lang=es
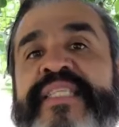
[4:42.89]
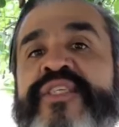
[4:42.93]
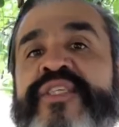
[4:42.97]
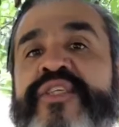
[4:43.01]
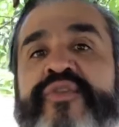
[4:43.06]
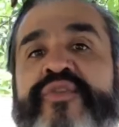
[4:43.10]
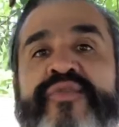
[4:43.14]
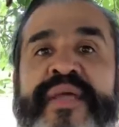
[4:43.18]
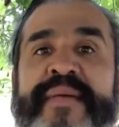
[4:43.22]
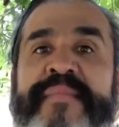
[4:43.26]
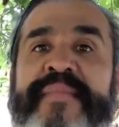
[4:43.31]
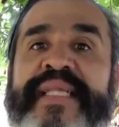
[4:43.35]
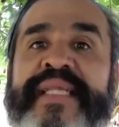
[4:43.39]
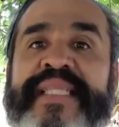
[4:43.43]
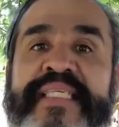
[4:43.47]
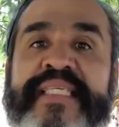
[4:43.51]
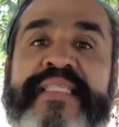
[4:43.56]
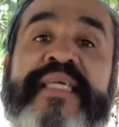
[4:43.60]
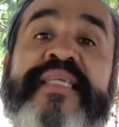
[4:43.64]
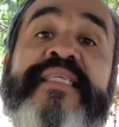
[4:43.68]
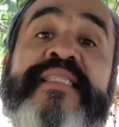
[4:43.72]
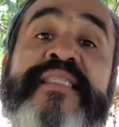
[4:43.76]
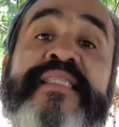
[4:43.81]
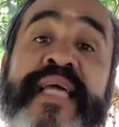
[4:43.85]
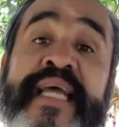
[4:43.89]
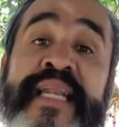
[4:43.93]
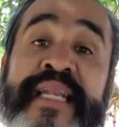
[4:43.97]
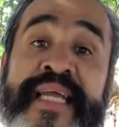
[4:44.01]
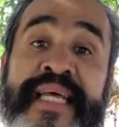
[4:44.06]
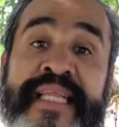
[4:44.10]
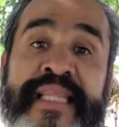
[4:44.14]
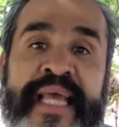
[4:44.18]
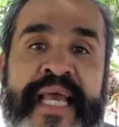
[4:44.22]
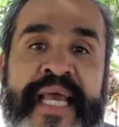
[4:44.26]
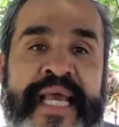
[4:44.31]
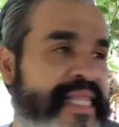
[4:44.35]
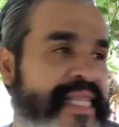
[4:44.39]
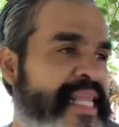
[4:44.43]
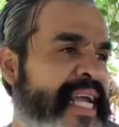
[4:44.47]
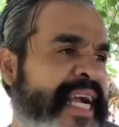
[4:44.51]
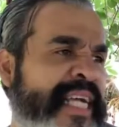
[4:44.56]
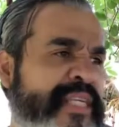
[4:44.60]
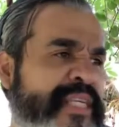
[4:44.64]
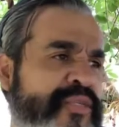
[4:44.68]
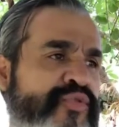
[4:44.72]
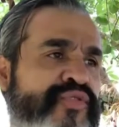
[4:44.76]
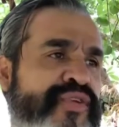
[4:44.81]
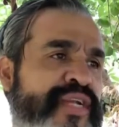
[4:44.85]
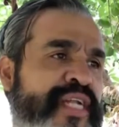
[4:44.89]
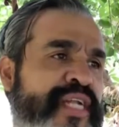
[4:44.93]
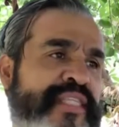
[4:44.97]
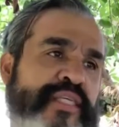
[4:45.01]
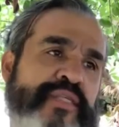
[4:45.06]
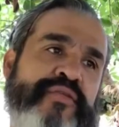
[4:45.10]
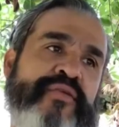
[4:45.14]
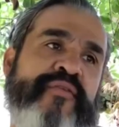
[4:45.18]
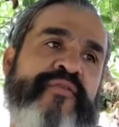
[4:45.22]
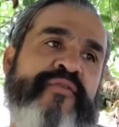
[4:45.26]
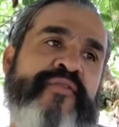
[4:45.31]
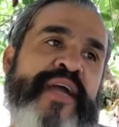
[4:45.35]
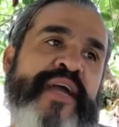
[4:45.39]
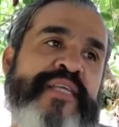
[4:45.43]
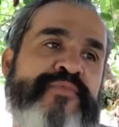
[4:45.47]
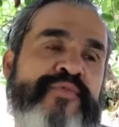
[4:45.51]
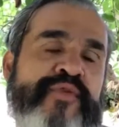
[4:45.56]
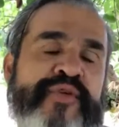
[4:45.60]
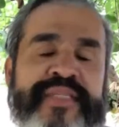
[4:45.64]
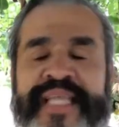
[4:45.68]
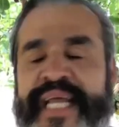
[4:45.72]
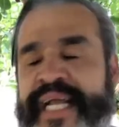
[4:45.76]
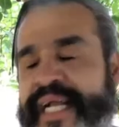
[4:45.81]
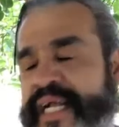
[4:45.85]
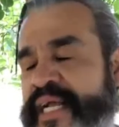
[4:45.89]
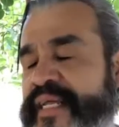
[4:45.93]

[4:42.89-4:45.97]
Si tú te metes en internet, dejas un ratito Facebook,